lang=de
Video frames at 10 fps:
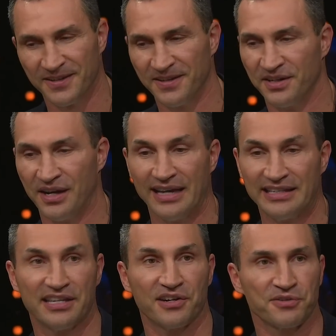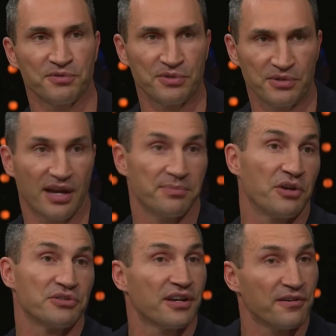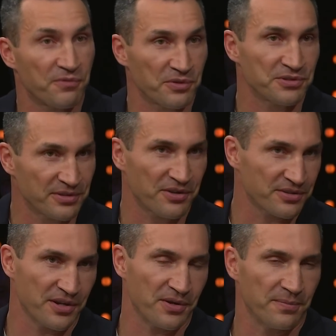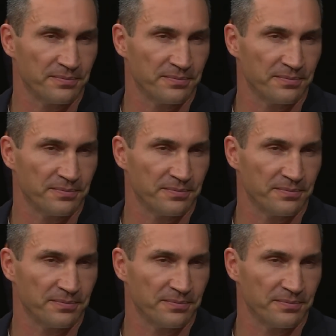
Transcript: Mhm. Äh, eine Herausforderung gehabt, aus dem Komfortzone rausgekommen.